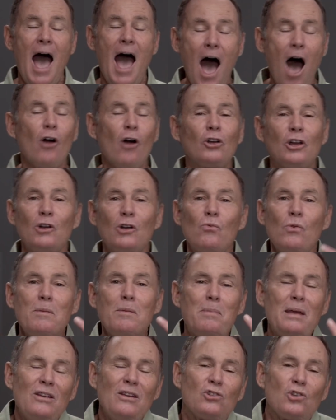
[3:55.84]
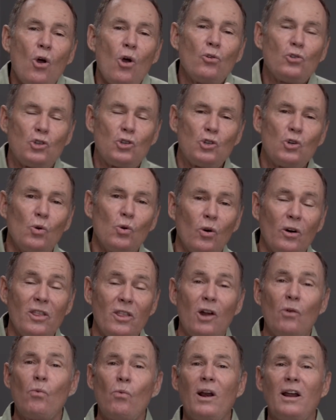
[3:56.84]
Wie können wir
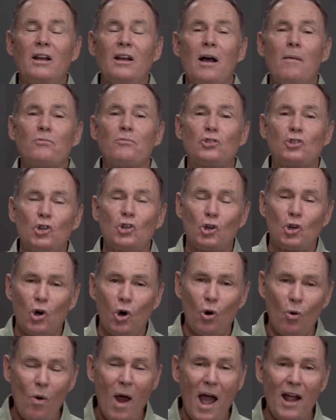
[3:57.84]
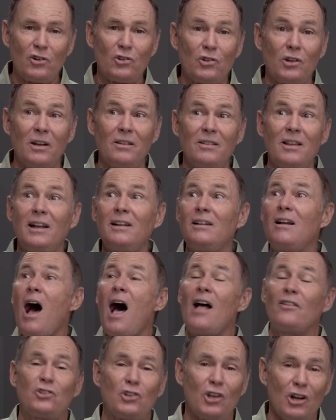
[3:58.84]
so sicher sein, dass Gott zu uns sprechen wird,
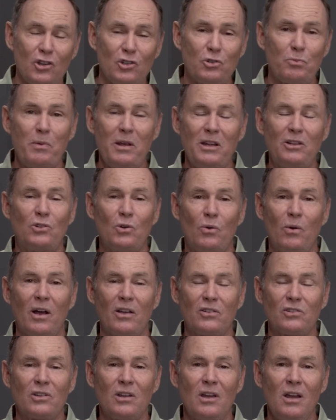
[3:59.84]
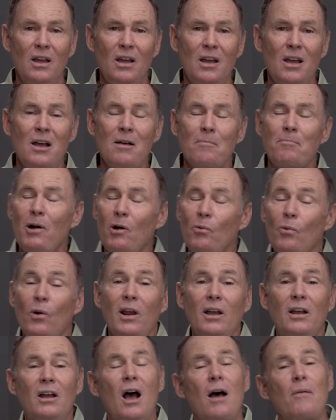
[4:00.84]
wenn es um Korrektur geht, aber
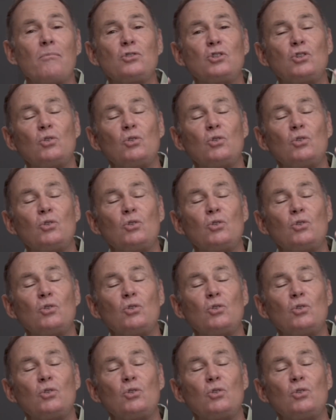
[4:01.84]
dann große